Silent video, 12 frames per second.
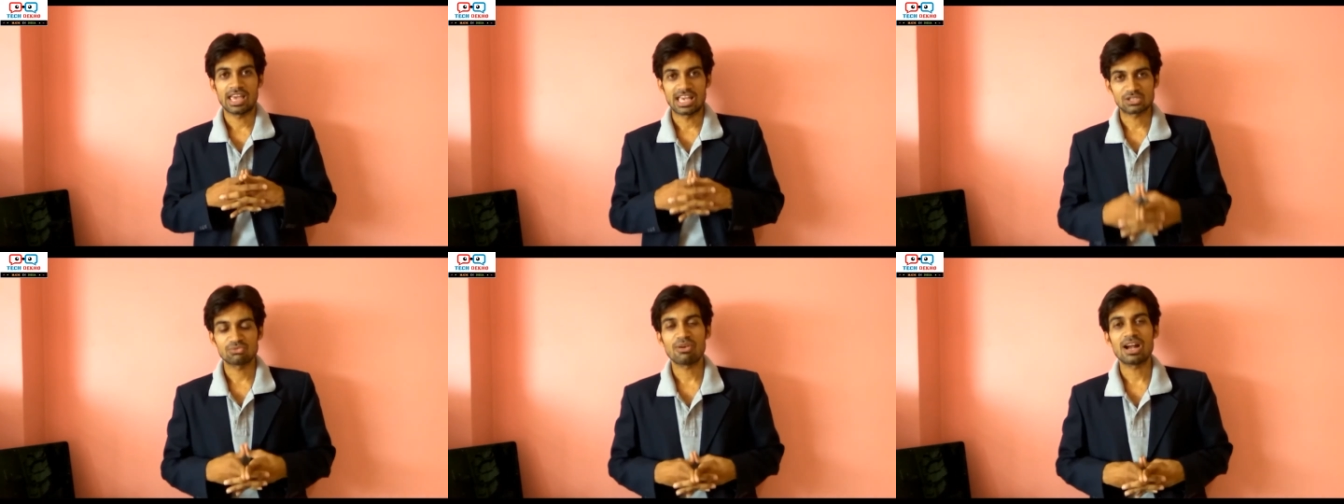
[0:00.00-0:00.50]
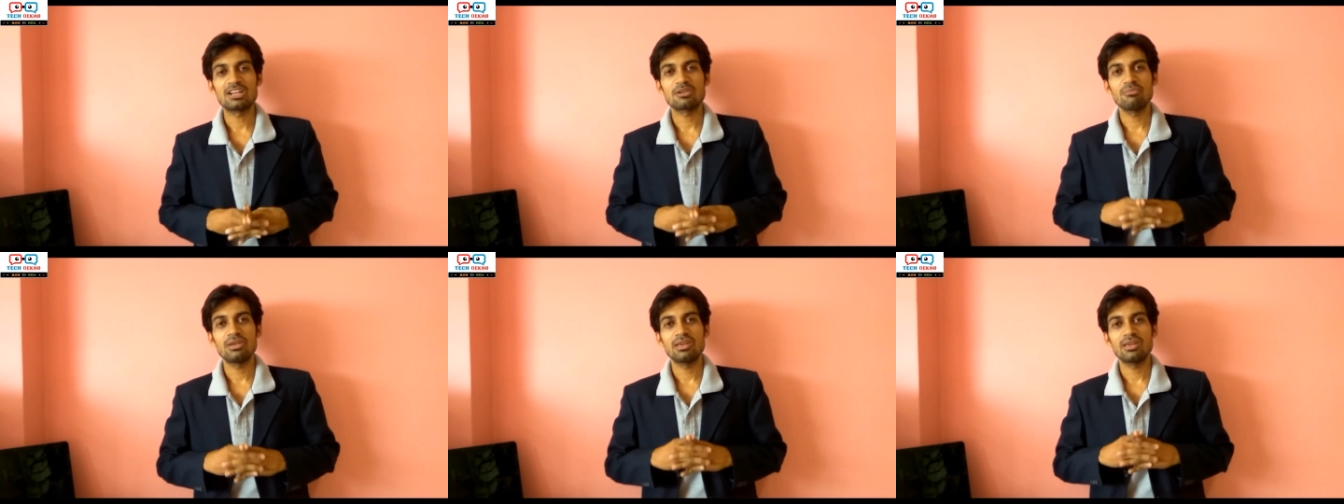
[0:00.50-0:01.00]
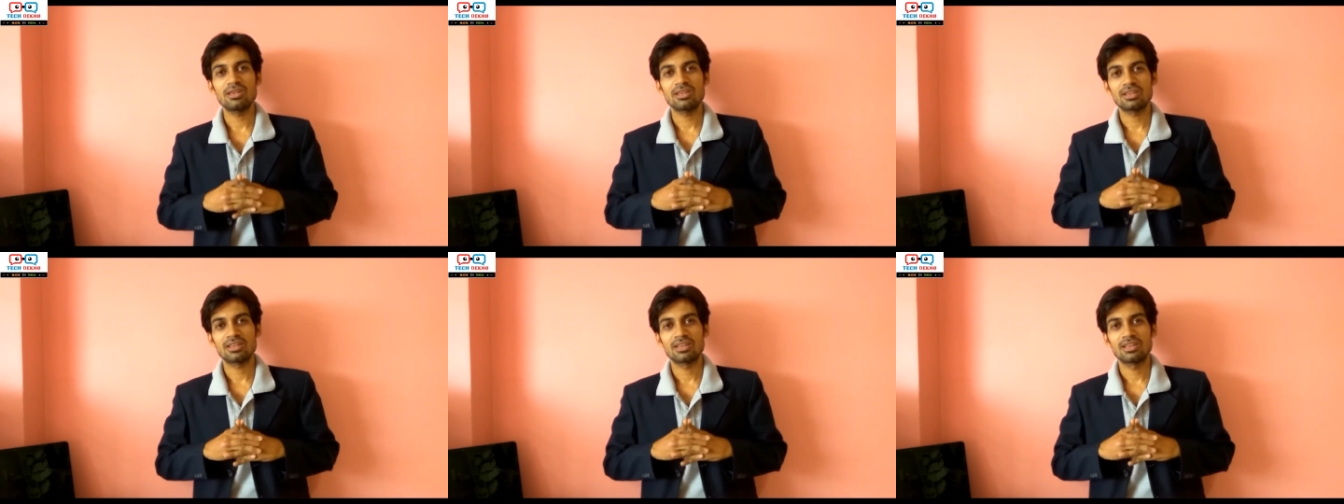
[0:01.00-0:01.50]
एस्फाल्ट में
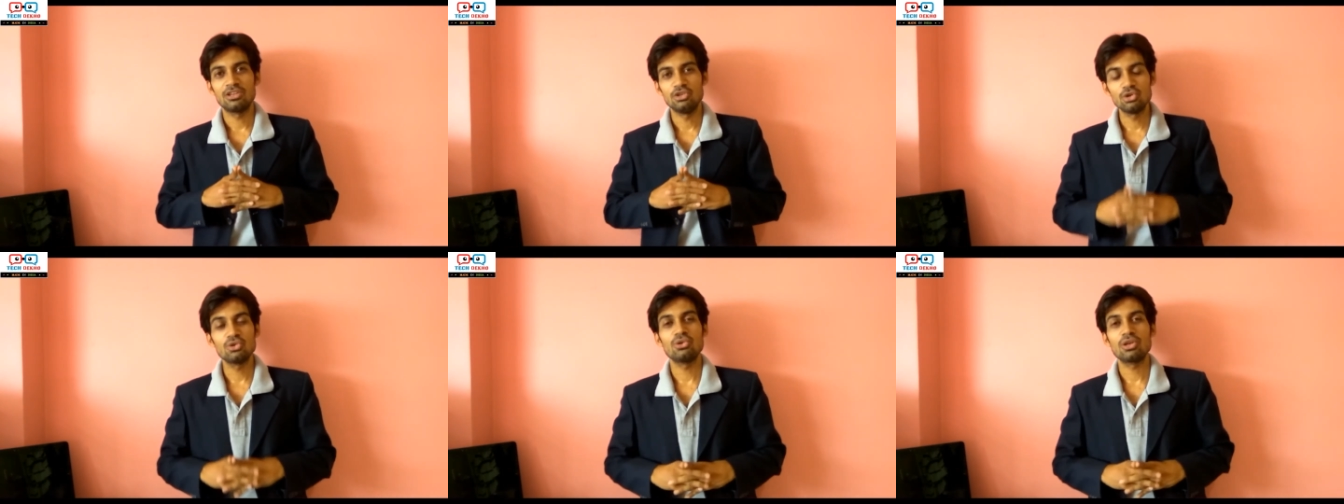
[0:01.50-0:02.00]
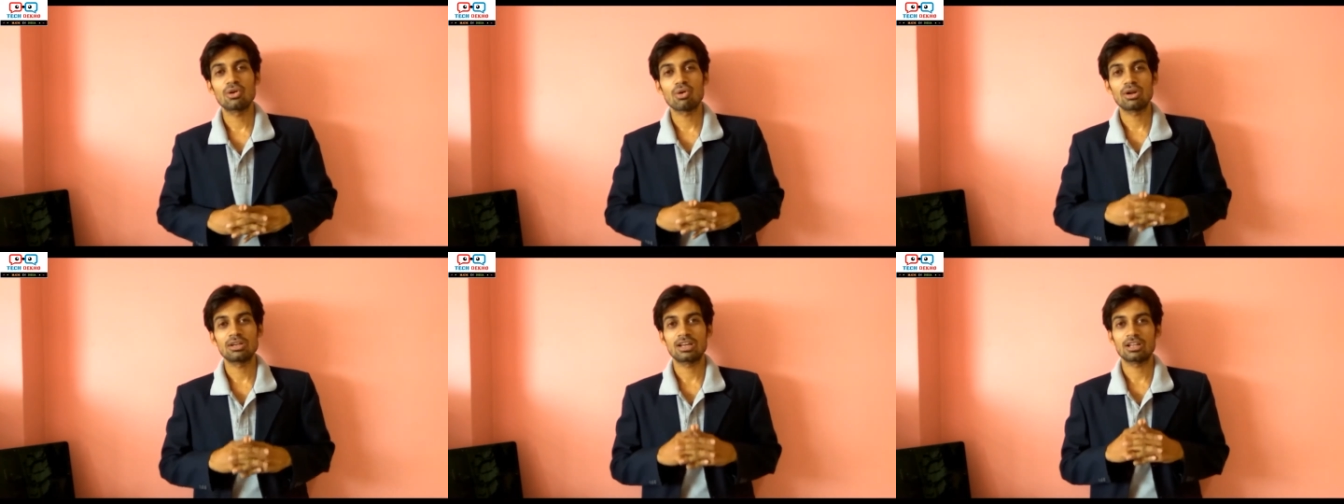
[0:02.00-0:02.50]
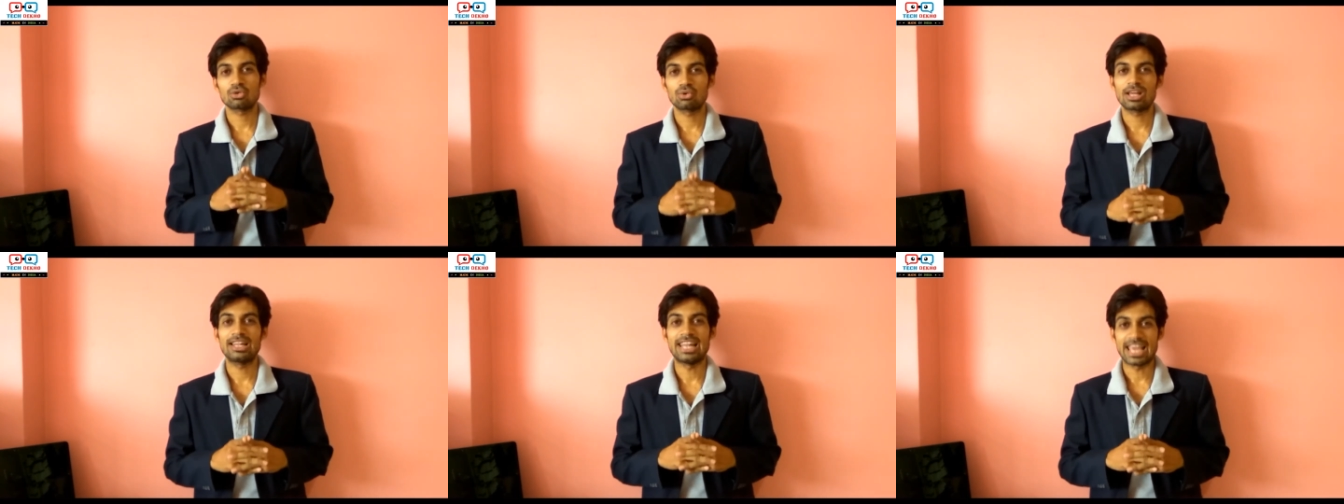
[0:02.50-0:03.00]
यू यूनिकॉर्न का
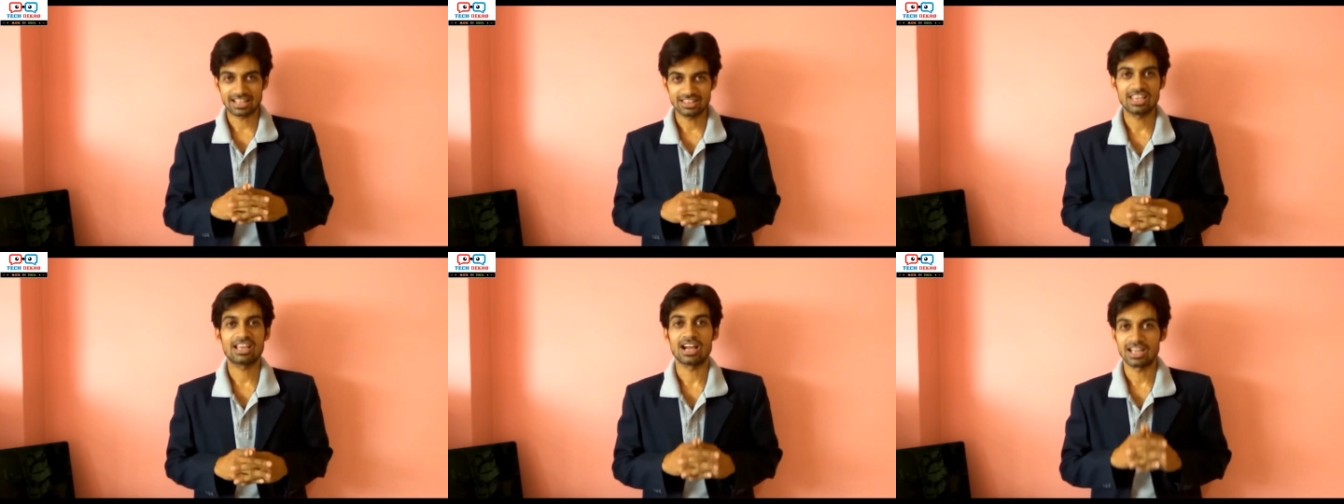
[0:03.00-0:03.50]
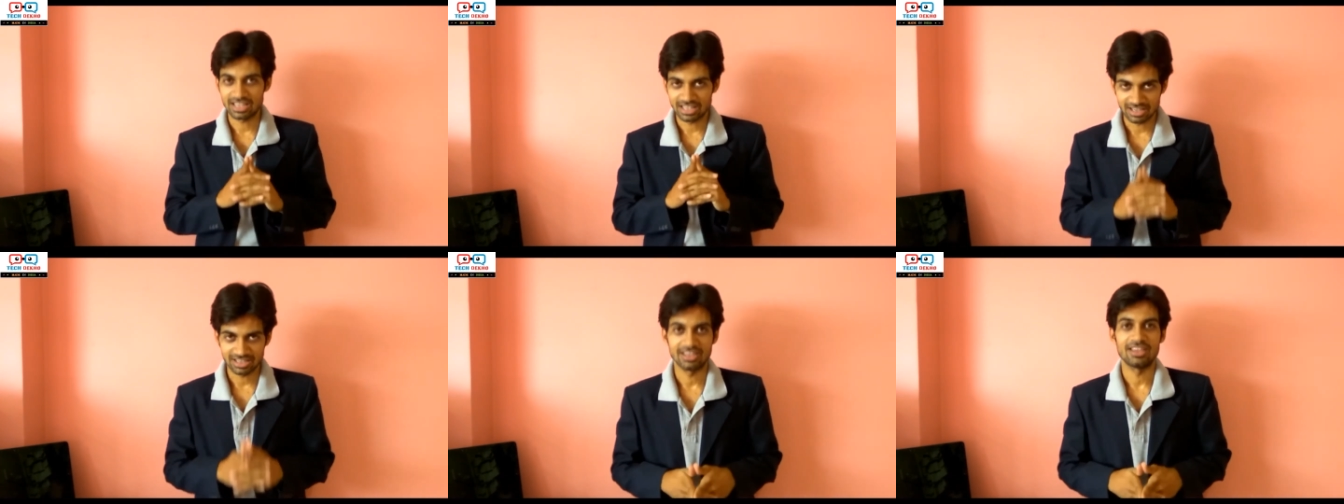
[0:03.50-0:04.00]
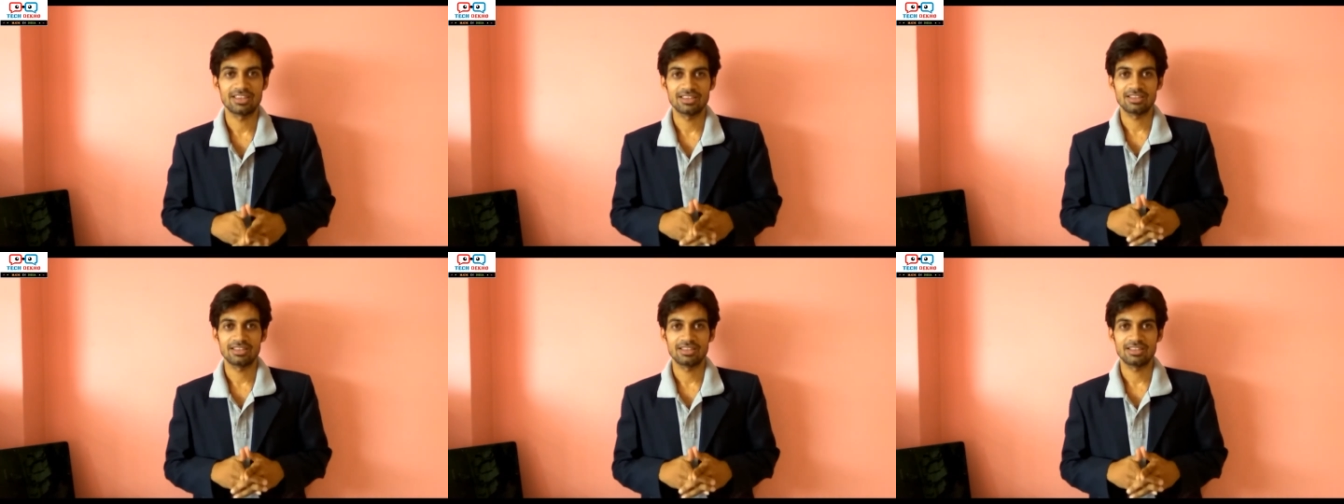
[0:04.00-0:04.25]
थोड़ा लैग देखा गया है